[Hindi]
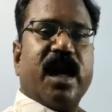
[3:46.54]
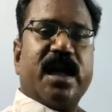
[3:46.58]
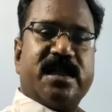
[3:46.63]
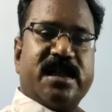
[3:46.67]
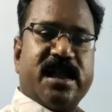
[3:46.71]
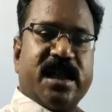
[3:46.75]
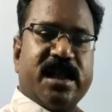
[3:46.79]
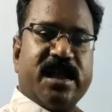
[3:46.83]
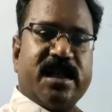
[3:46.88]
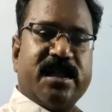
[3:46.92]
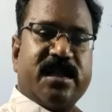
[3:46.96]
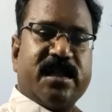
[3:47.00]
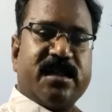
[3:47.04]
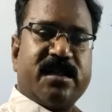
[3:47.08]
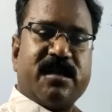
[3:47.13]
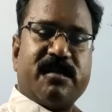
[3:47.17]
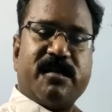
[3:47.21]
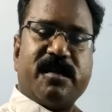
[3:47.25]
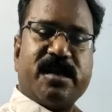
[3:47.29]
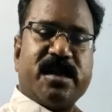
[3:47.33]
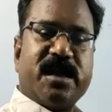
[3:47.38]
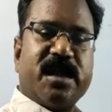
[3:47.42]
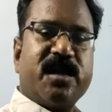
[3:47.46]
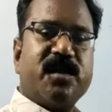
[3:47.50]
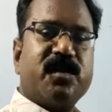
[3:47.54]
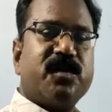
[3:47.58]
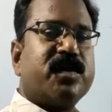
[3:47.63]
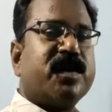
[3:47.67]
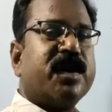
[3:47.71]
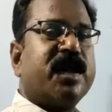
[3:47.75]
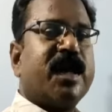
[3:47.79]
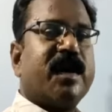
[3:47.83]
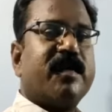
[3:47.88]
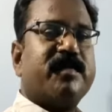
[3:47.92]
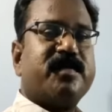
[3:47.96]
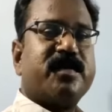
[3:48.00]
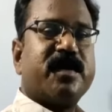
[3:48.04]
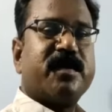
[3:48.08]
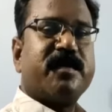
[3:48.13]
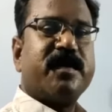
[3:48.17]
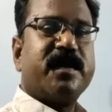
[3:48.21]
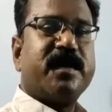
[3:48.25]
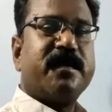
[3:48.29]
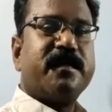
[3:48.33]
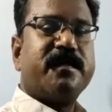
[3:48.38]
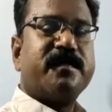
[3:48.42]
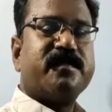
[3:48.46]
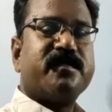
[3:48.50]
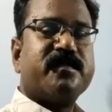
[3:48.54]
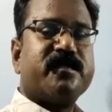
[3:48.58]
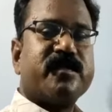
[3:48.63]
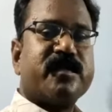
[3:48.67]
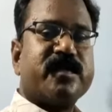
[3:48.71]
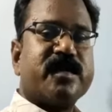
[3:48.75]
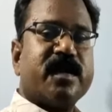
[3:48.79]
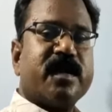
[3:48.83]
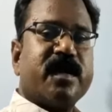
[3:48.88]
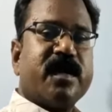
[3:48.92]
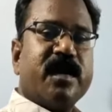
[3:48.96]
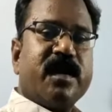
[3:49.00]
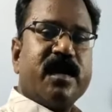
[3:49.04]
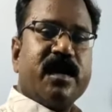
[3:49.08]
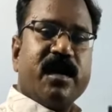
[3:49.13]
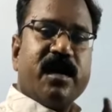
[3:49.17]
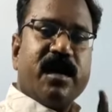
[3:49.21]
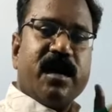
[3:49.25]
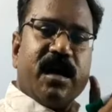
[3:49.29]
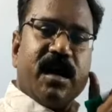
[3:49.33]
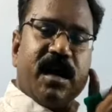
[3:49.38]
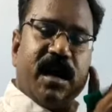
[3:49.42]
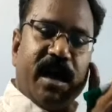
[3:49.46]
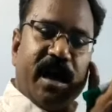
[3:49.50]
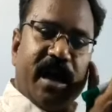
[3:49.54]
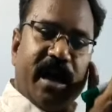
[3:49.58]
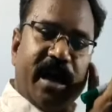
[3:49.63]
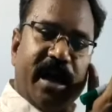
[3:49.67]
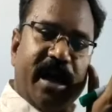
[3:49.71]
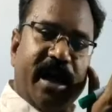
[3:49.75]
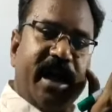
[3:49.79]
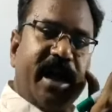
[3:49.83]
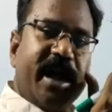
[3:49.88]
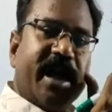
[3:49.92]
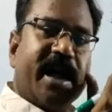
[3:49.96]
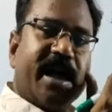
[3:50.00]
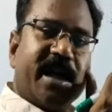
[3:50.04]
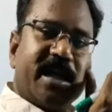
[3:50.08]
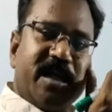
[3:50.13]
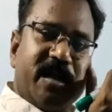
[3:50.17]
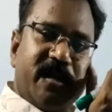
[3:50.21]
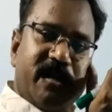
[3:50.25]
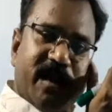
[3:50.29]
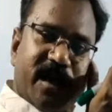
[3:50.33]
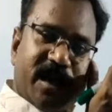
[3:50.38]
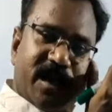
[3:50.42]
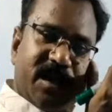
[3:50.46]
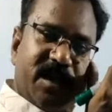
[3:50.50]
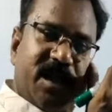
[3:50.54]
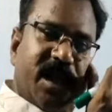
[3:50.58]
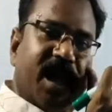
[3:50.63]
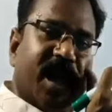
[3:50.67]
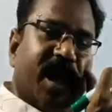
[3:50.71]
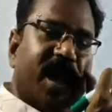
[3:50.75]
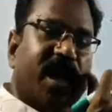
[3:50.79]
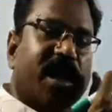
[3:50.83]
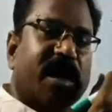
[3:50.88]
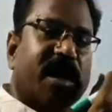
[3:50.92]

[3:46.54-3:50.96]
आसानी से समझ गए होंगे आप सभी एक अधिवक्ता